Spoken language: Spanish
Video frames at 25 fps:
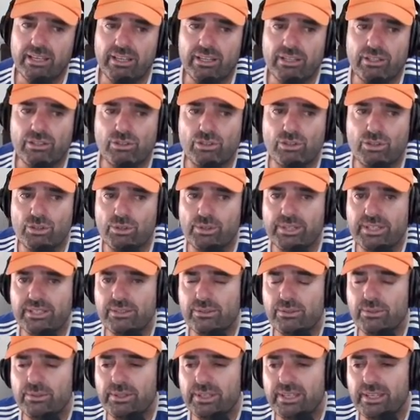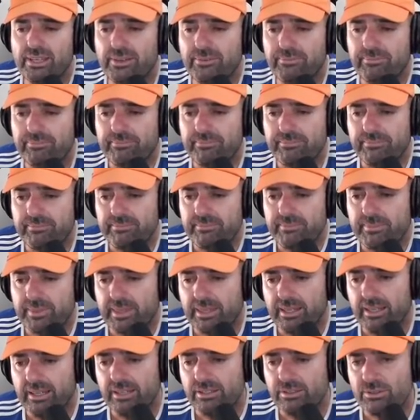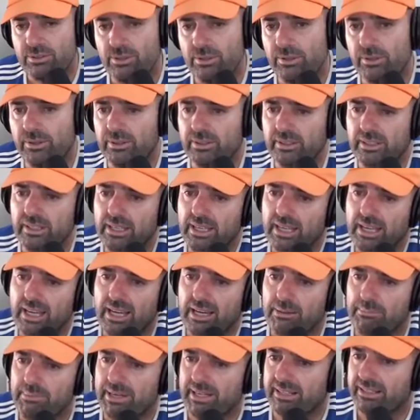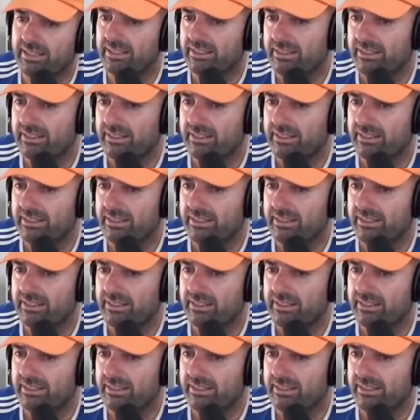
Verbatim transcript: Yo estoy en, en SOR, aparte